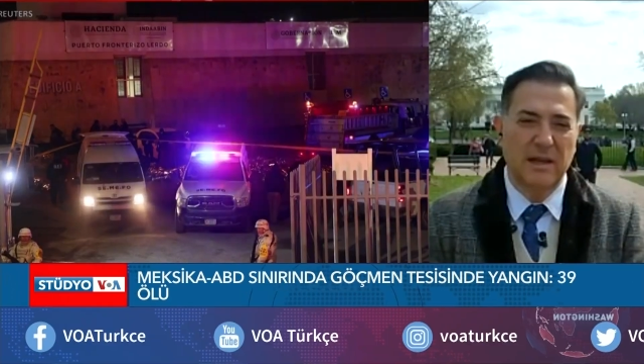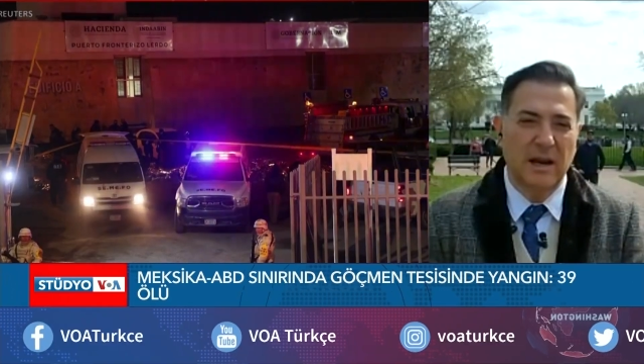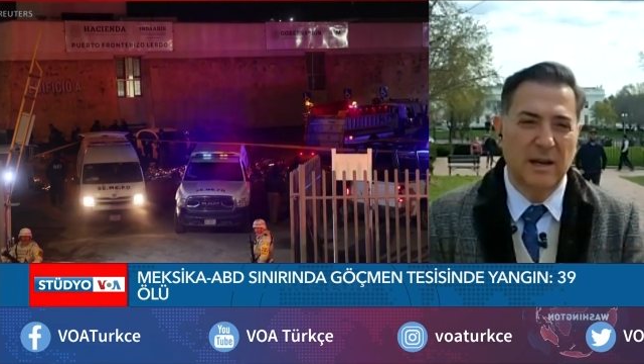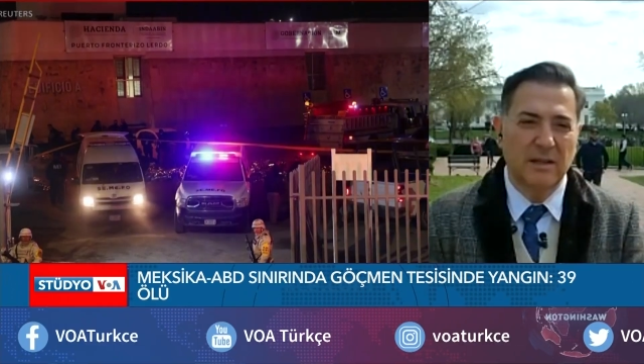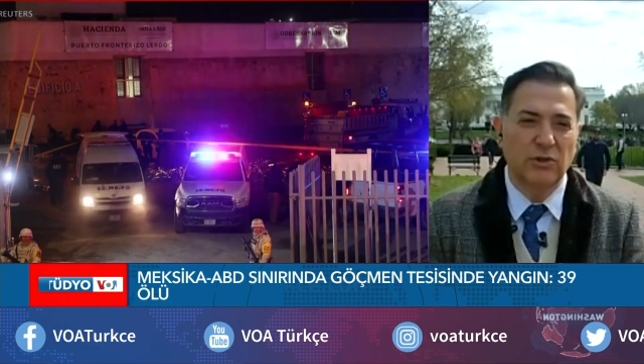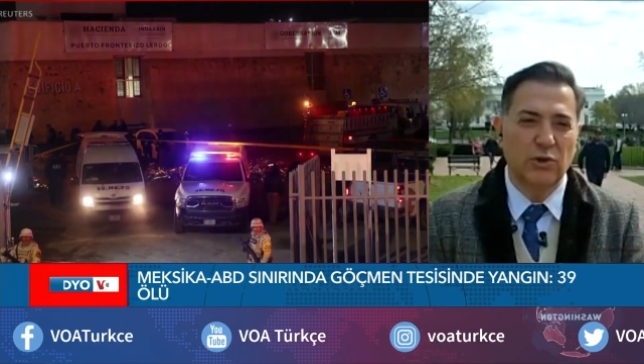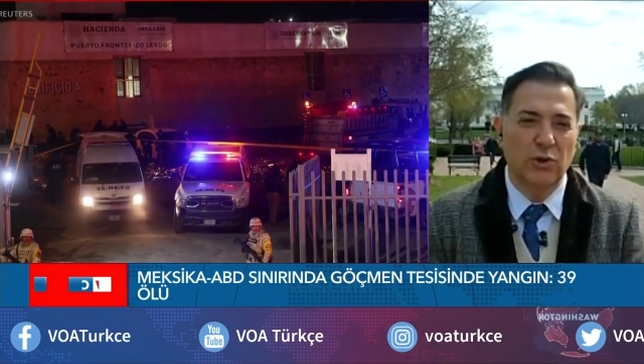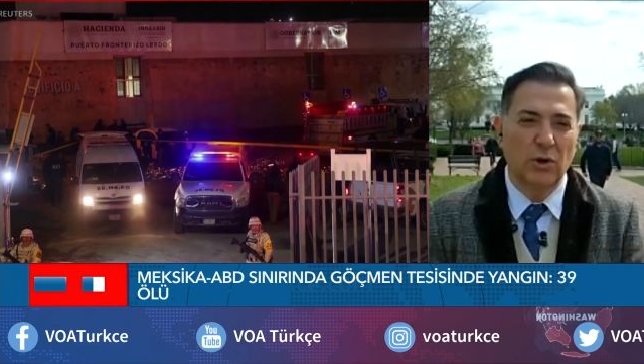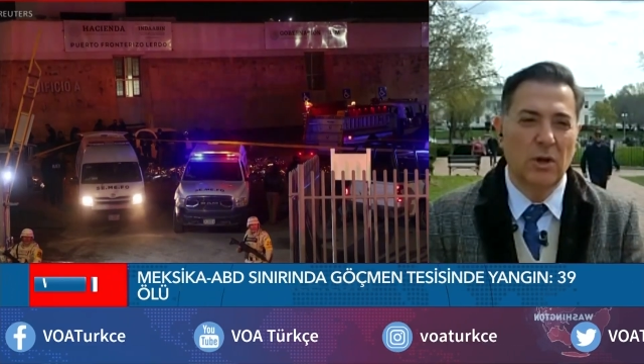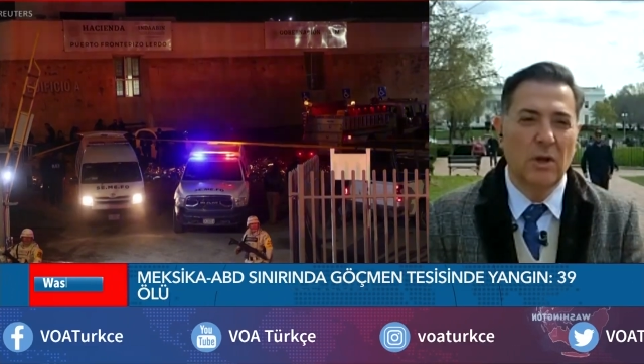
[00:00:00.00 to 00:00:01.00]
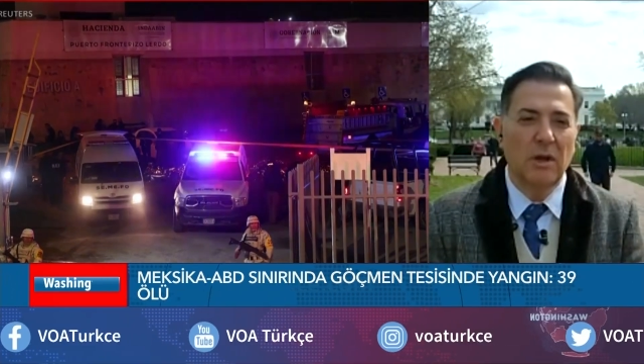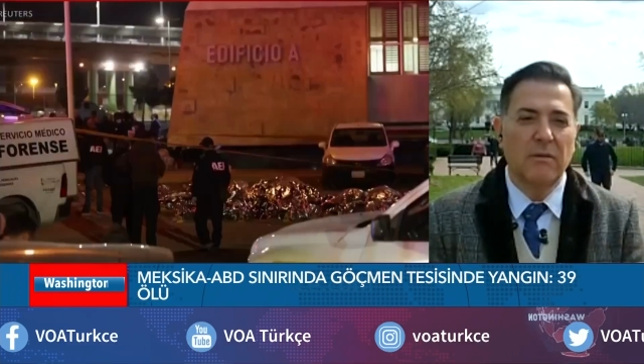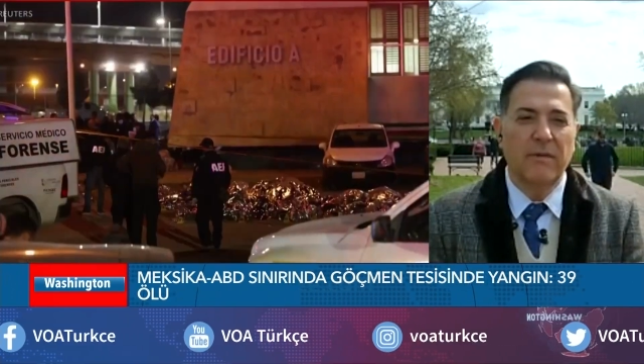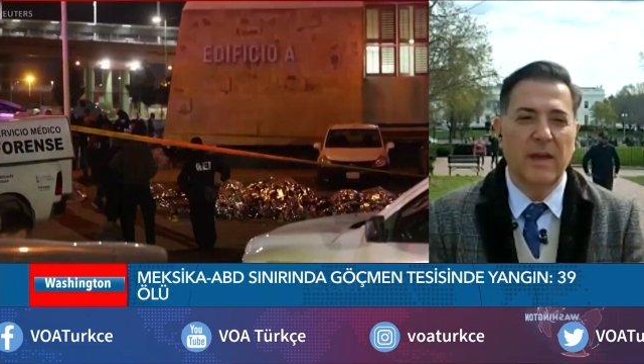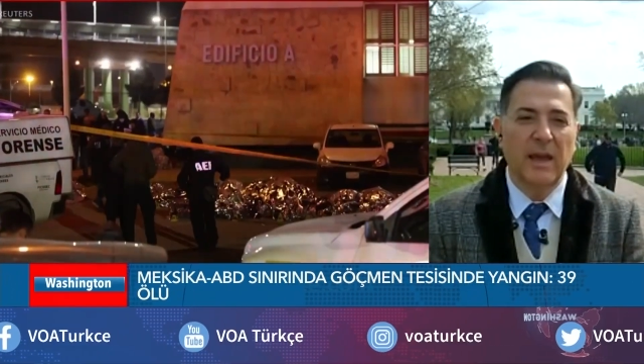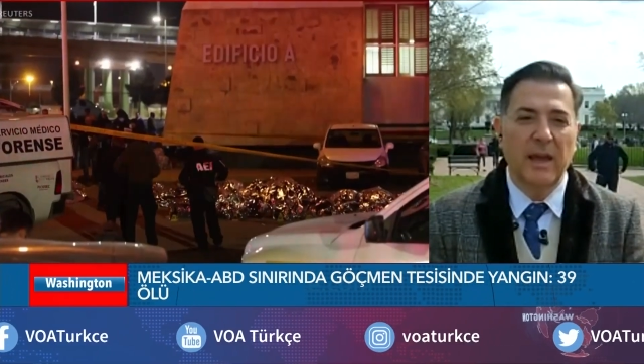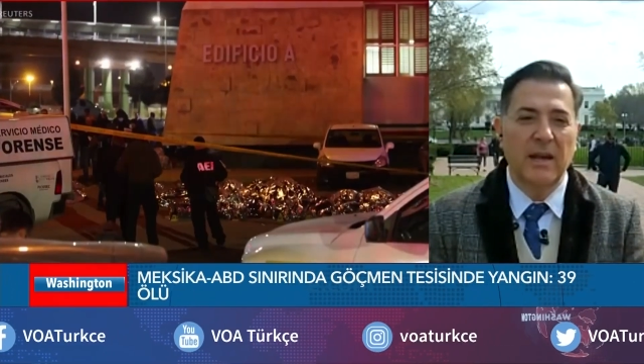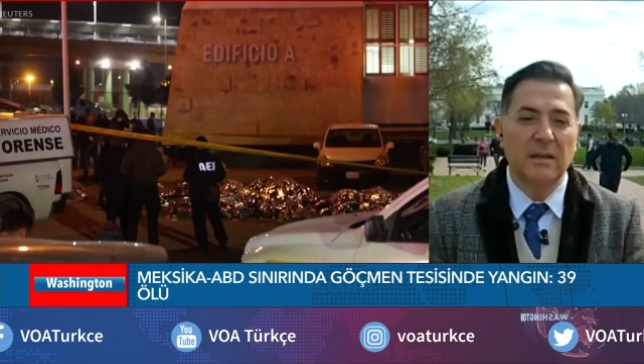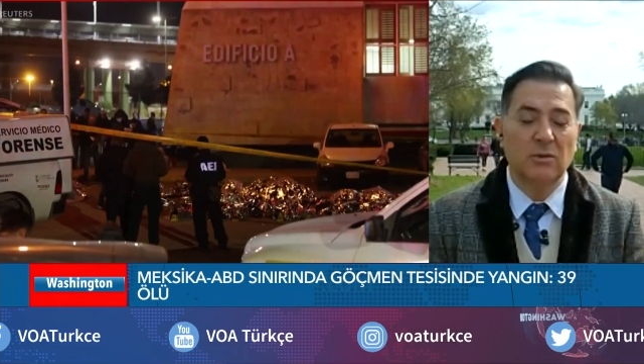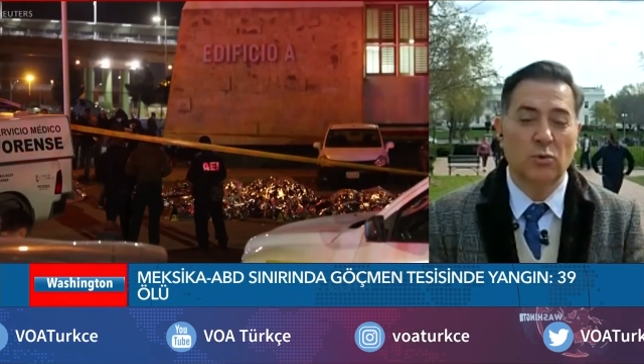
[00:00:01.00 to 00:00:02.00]
yangın çıkıyor ve
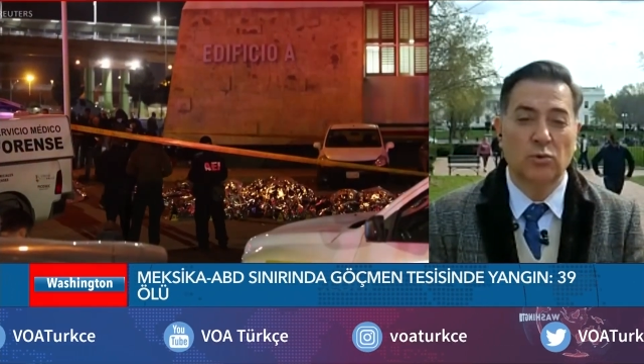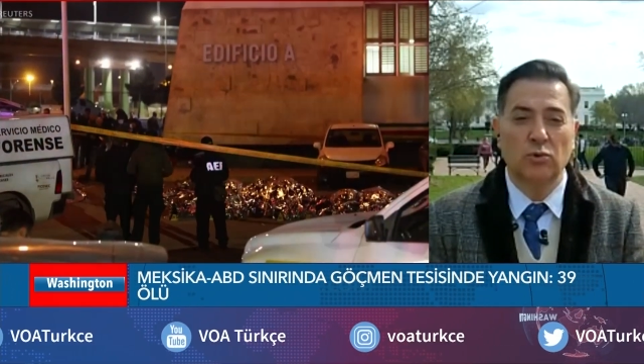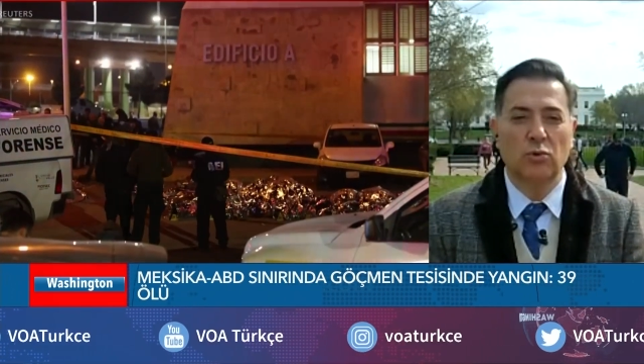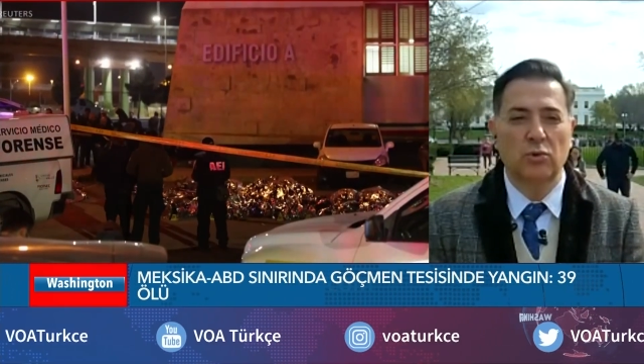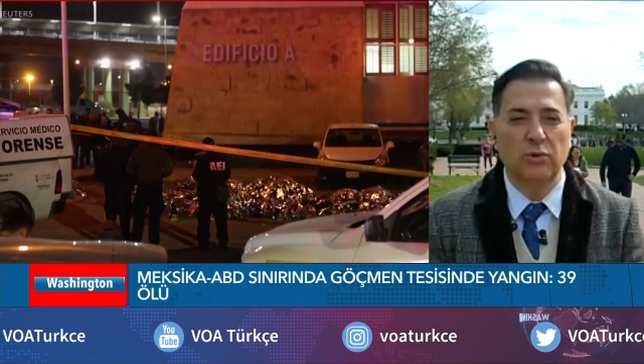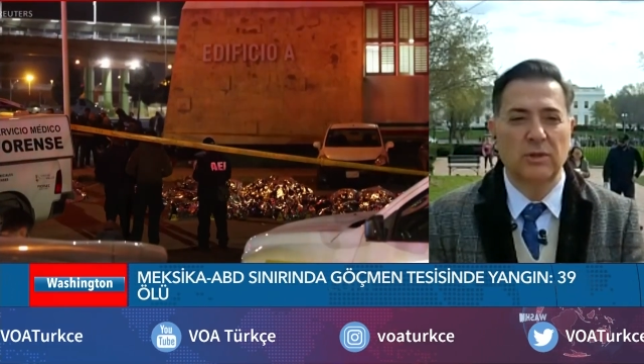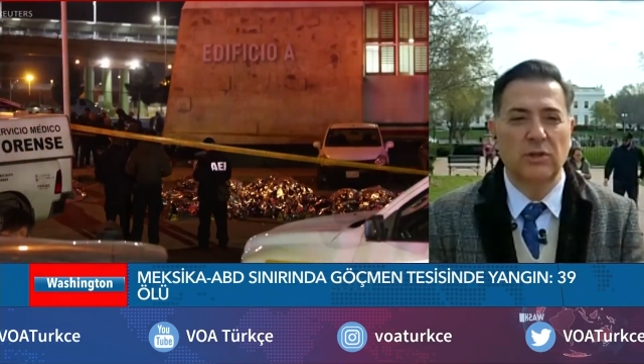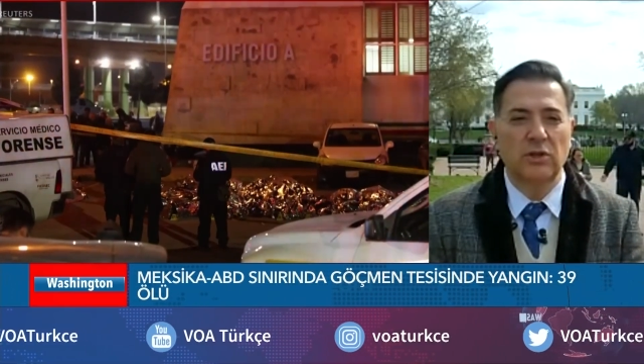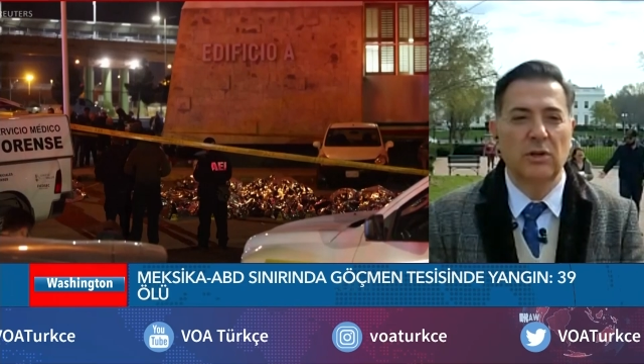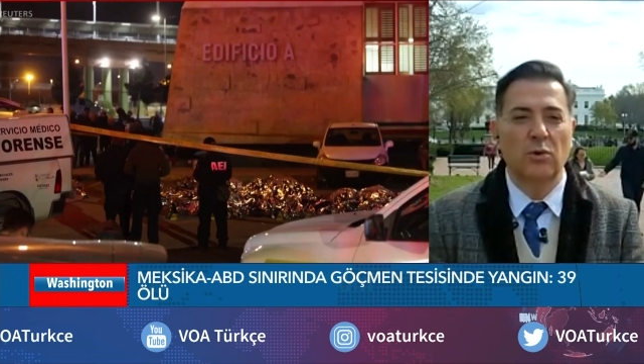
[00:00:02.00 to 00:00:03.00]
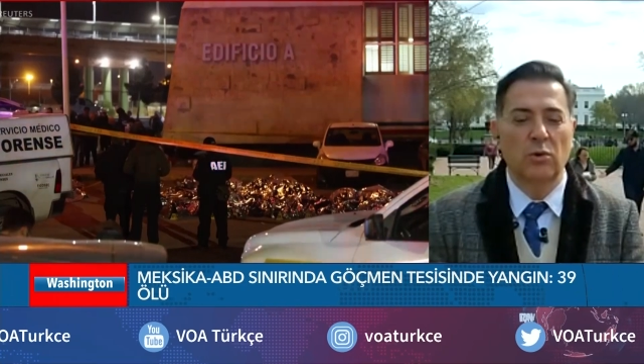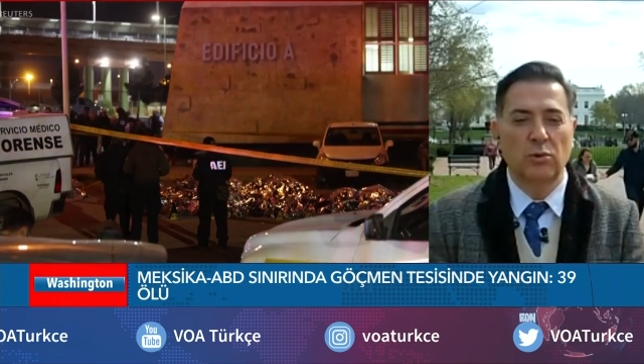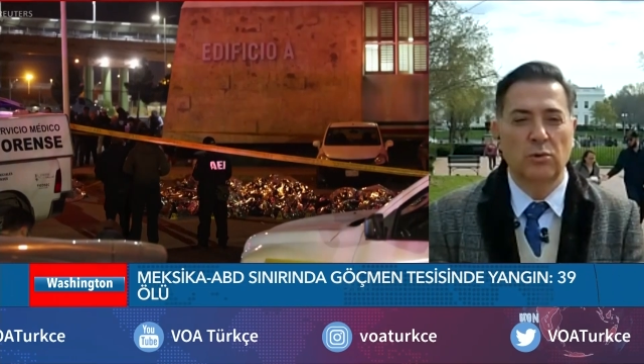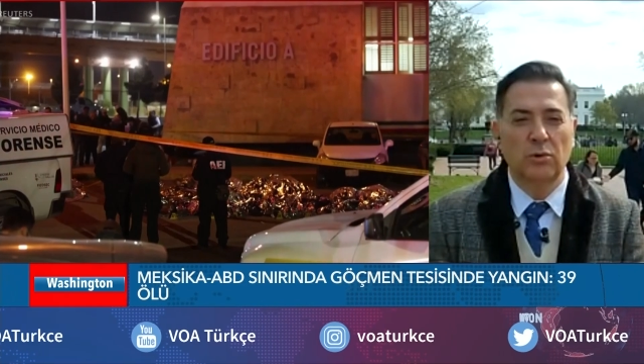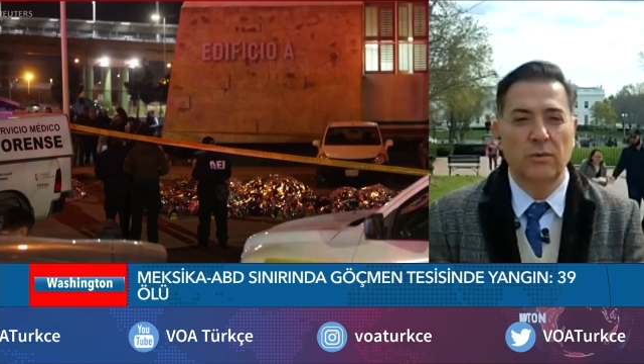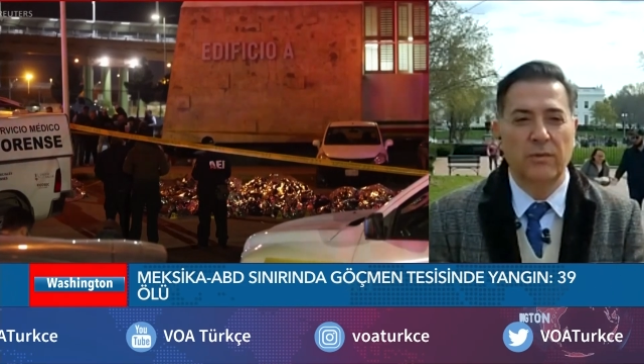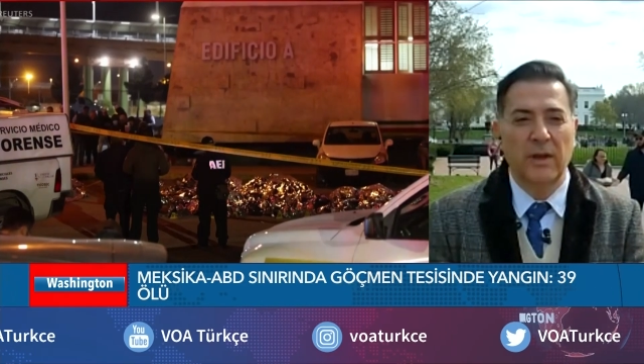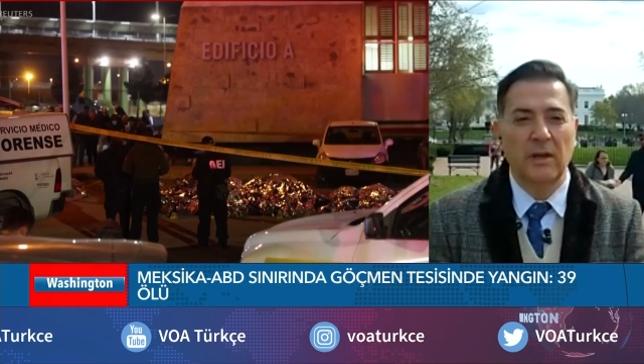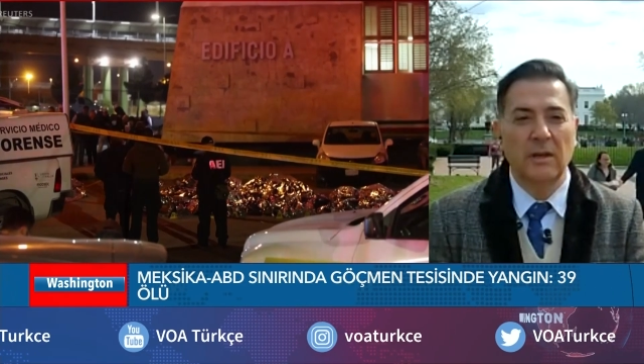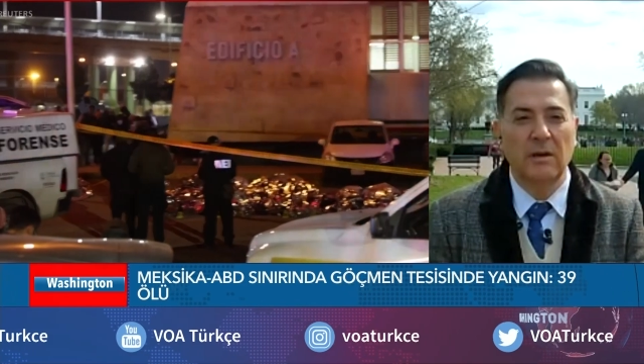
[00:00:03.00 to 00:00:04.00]
en az 39 kişinin öldüğü ve